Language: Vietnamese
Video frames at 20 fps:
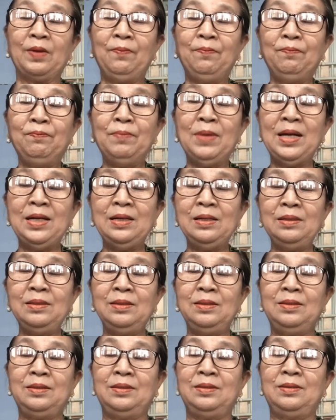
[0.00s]
bính
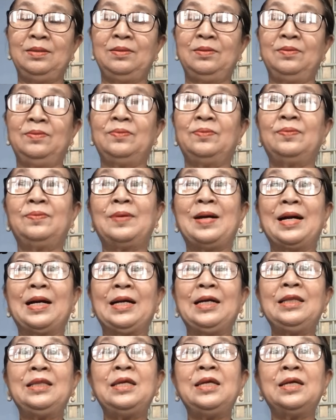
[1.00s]
và
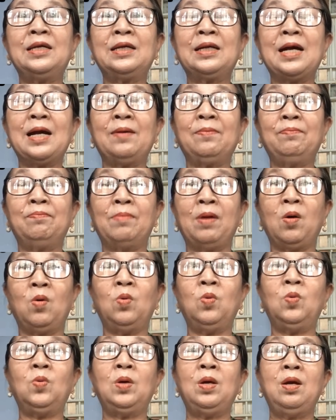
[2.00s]
cái thiên can
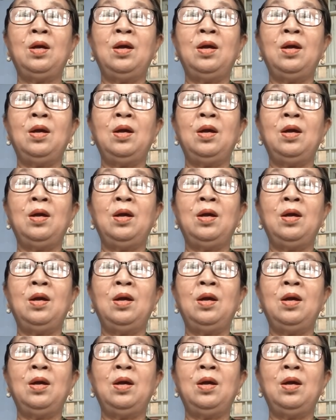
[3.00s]
mậu